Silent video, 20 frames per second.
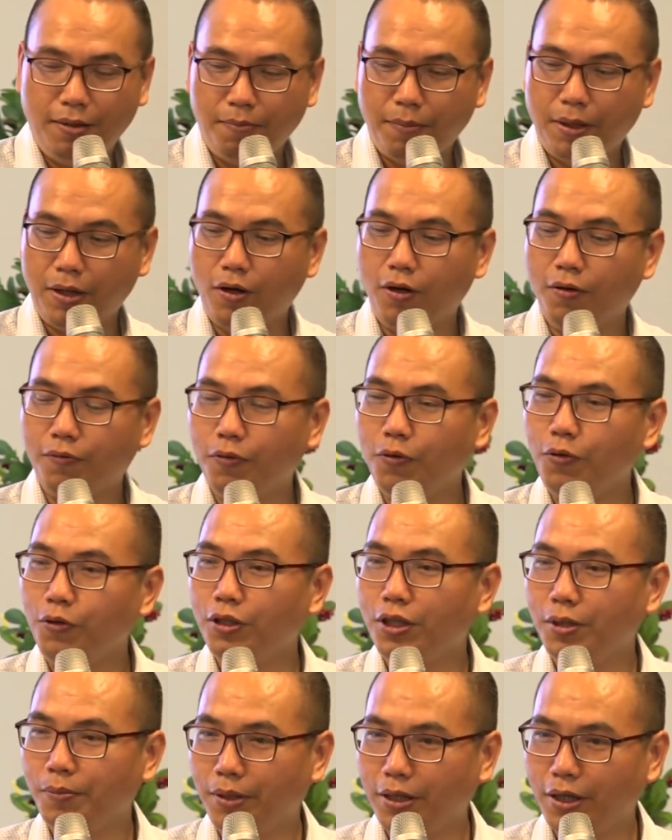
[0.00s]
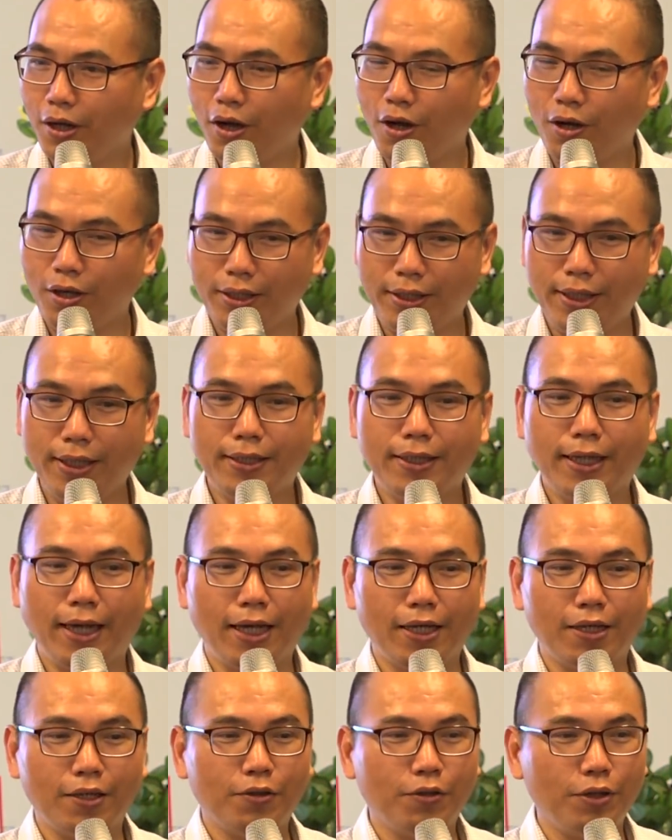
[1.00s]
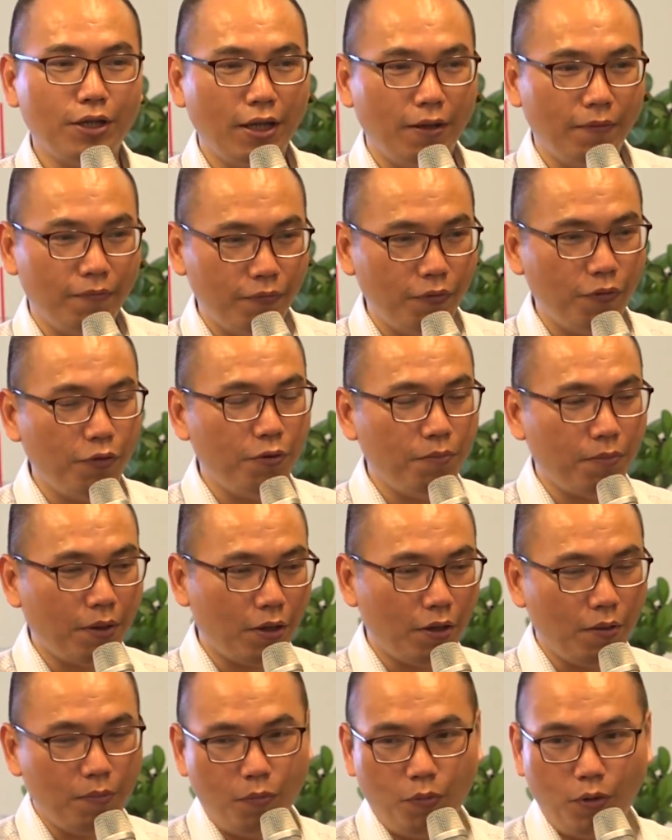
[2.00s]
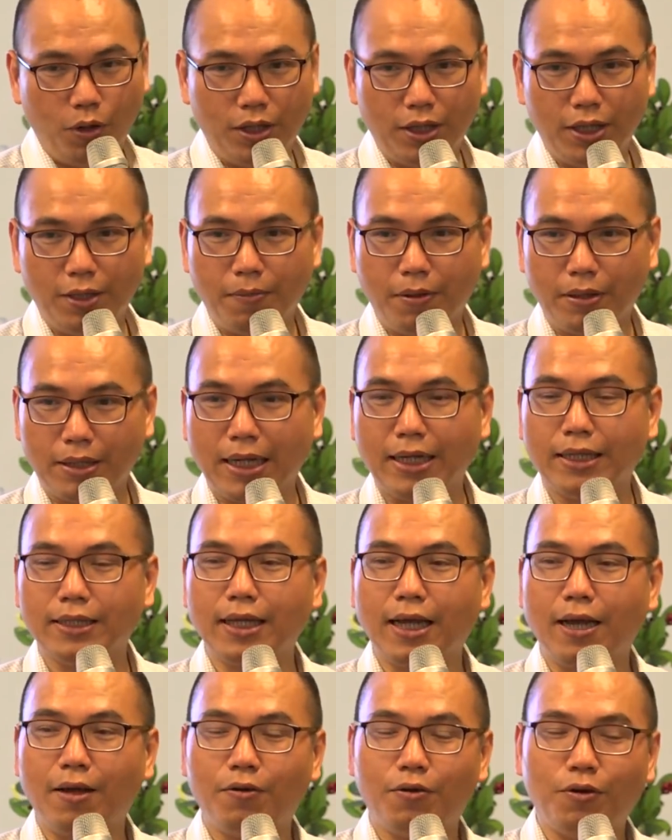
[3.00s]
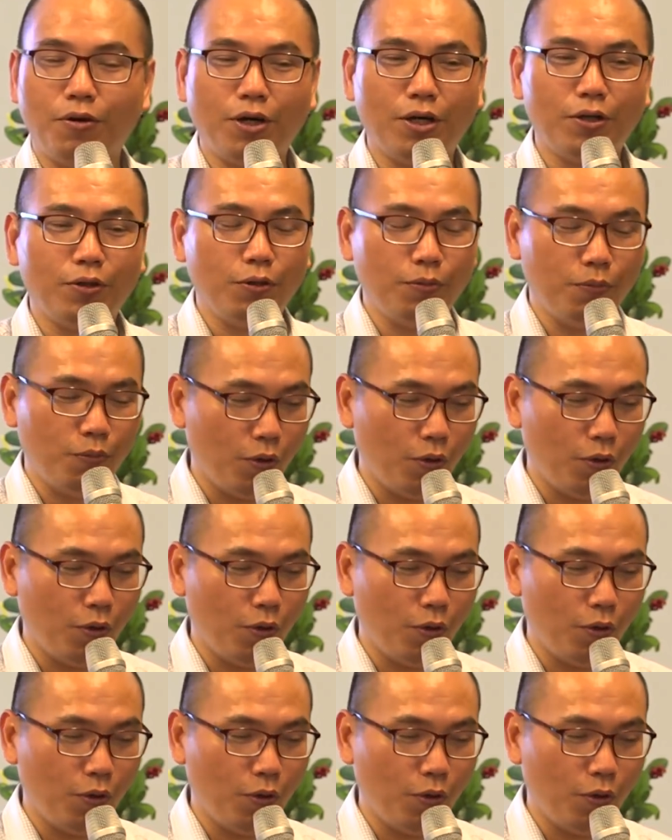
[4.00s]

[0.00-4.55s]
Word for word: Mặt họ vui thì mình hỏi chia sẻ cho tôi niềm vui. Mặt họ buồn thì bảo tại sao có cái nỗi